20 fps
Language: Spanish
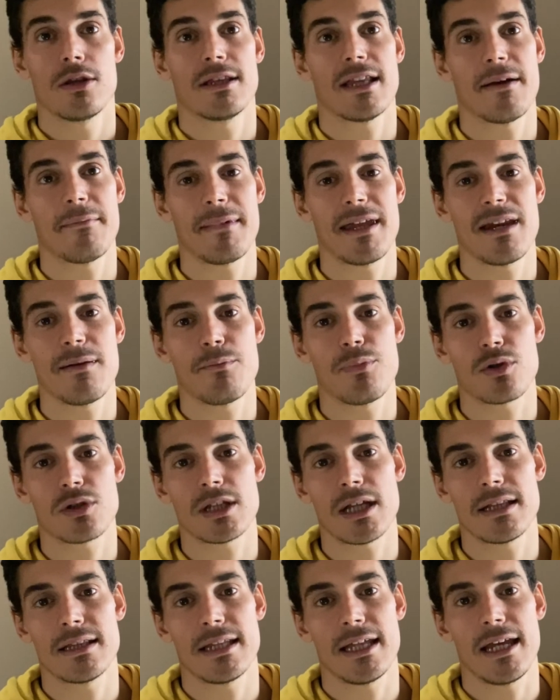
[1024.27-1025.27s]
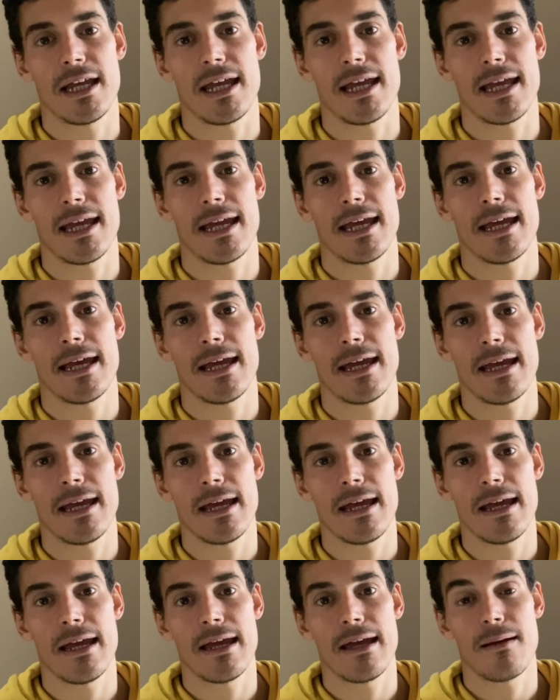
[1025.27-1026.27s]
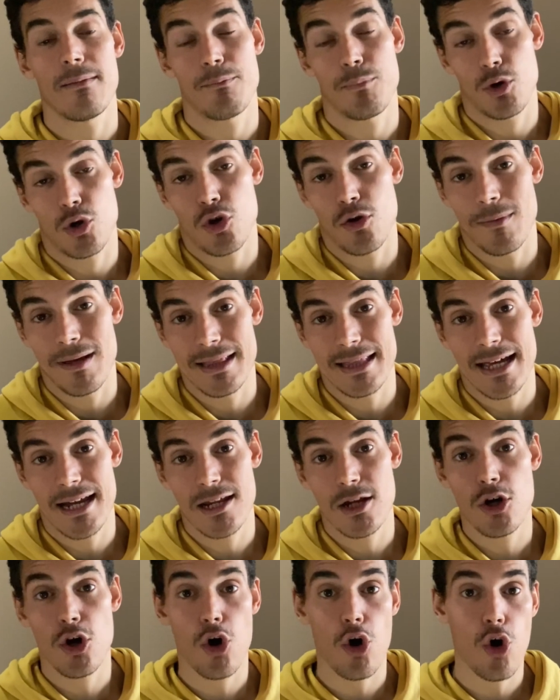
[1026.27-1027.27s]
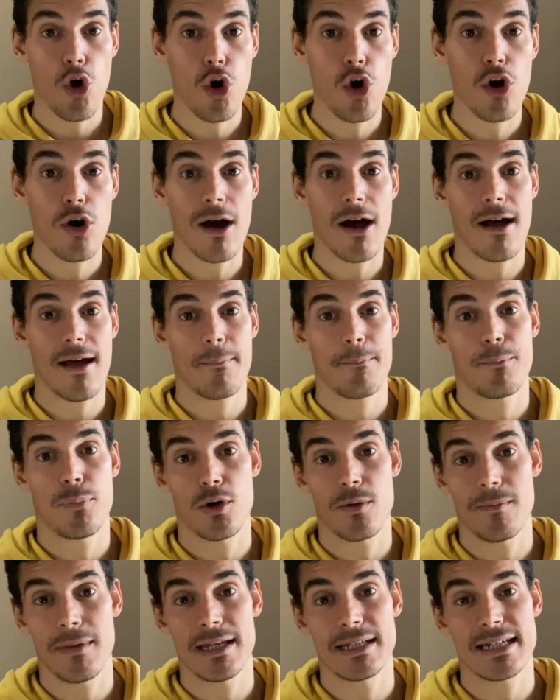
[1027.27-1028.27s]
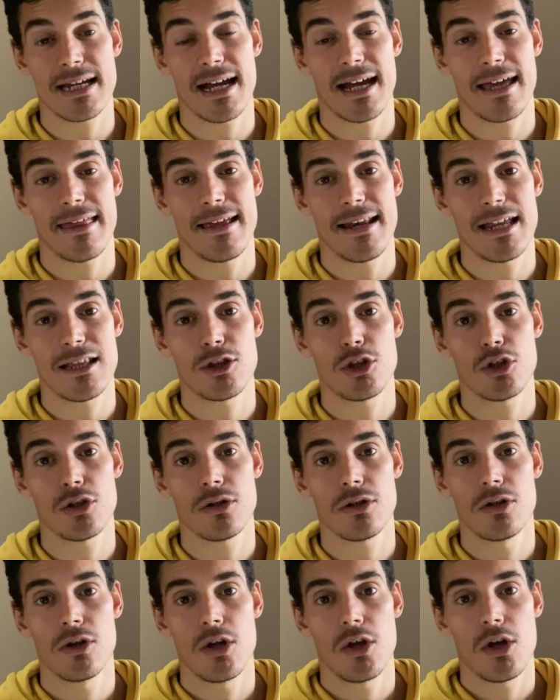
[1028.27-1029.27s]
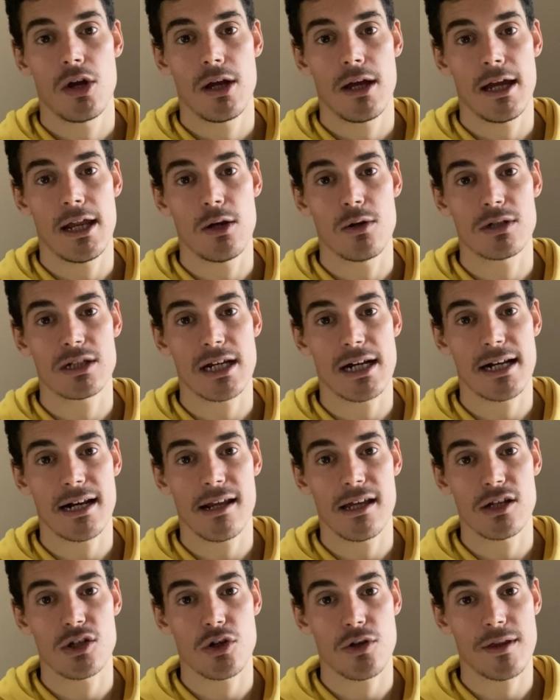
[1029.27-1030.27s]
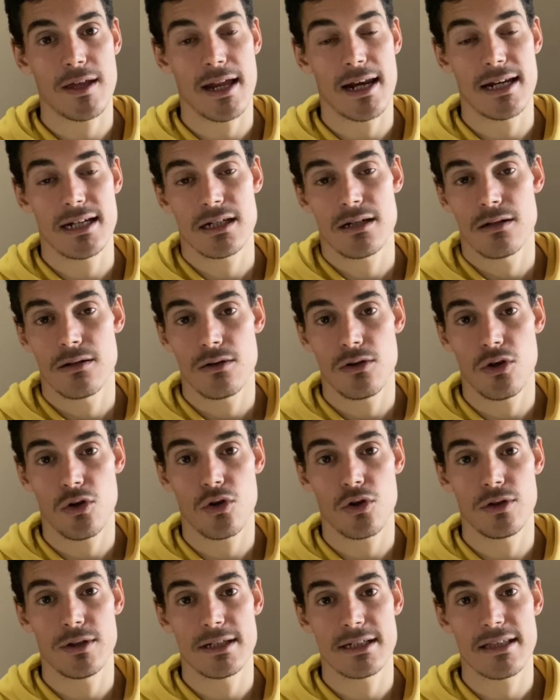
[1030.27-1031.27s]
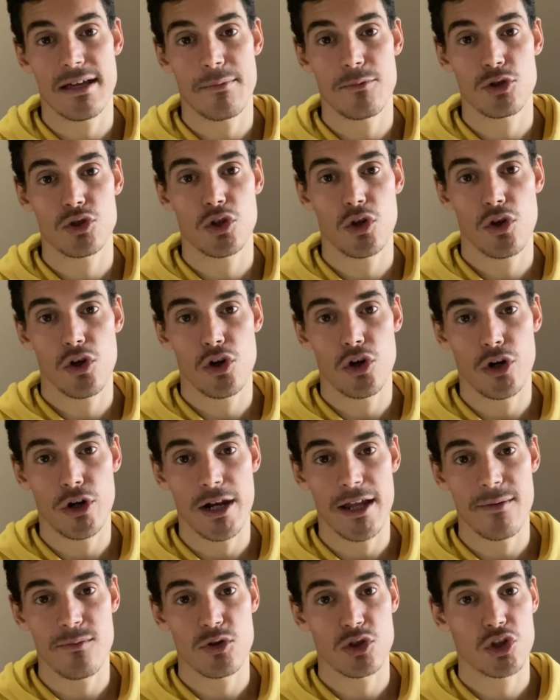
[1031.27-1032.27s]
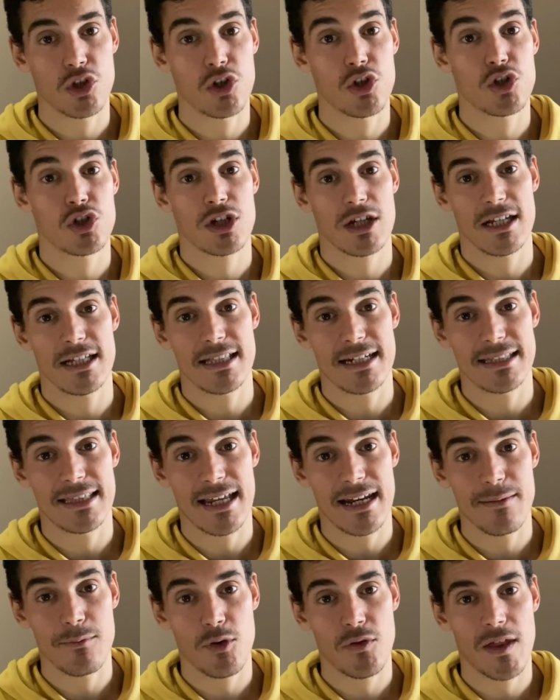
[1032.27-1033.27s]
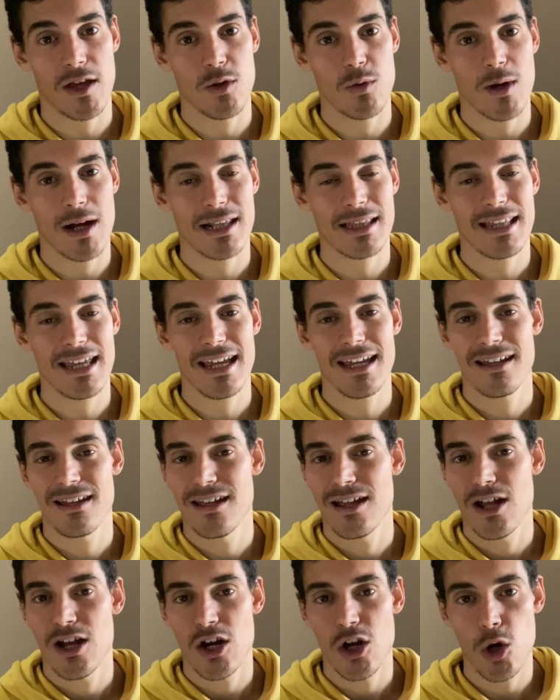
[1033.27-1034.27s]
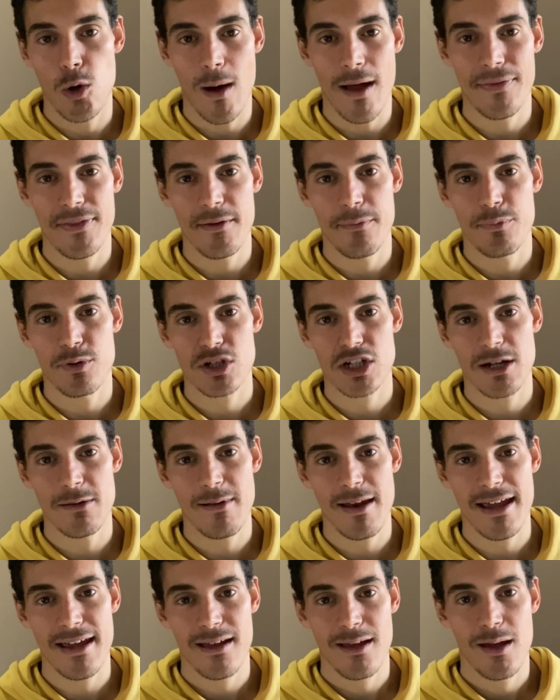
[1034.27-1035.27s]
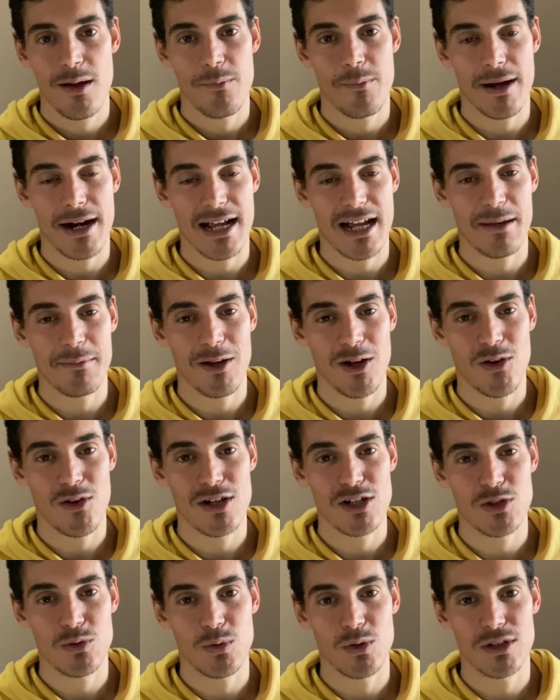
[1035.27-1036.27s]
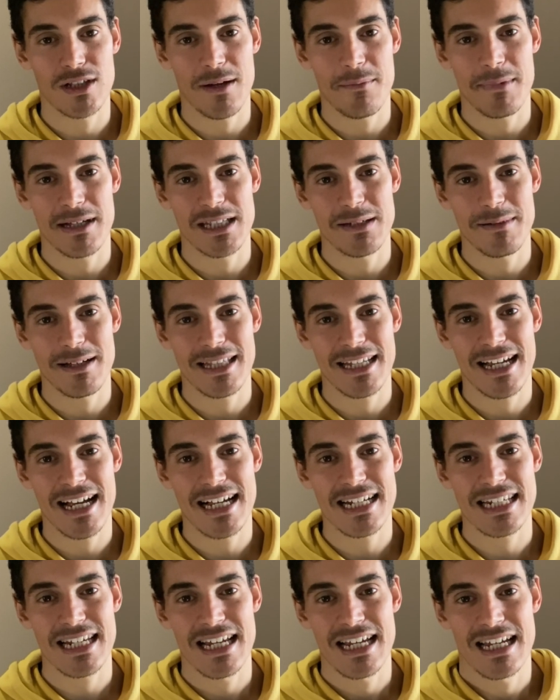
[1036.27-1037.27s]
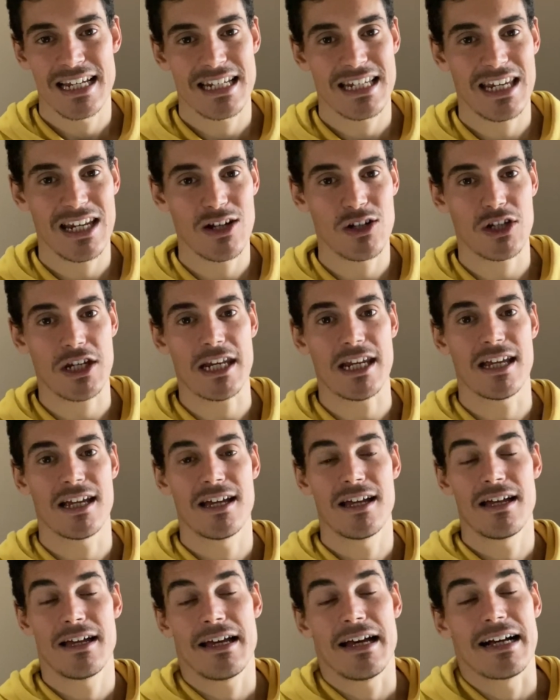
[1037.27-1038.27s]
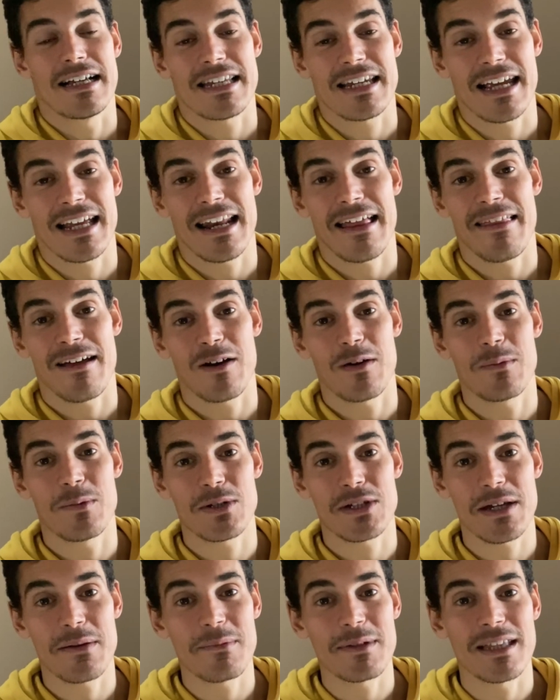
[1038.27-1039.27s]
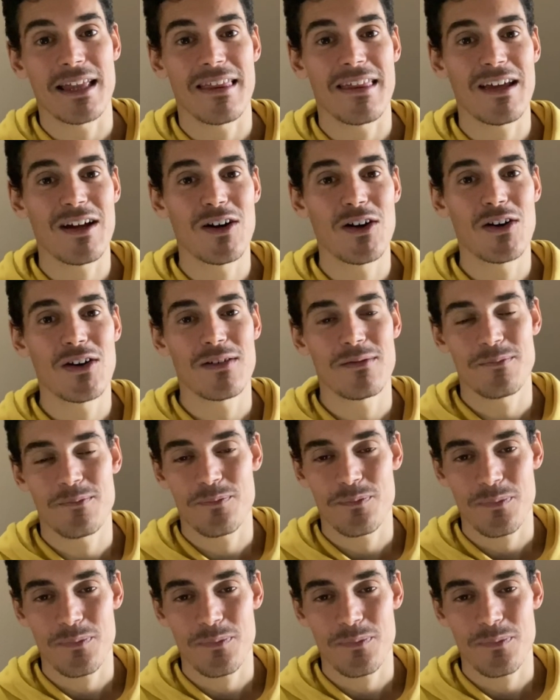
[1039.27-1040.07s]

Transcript: también importante, eh, por comentario o por mensaje directo en nuestras redes sociales. Los contestamos todos, los leemos todos y trataremos de ayudarte lo antes posible para que mejores tu nota en matemáticas, sí o sí. Así que nada, como siempre te digo,